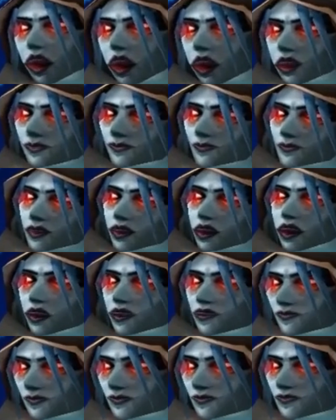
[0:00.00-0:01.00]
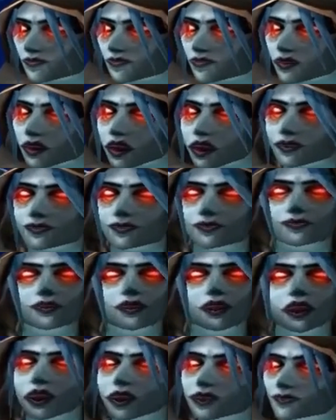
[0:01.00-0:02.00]
Indiquez-moi ma cible.
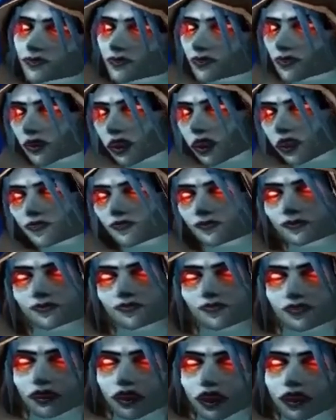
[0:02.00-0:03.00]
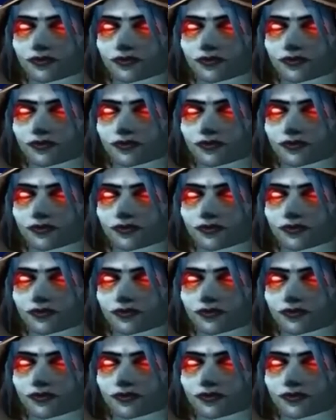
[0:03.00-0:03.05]
Je suis là.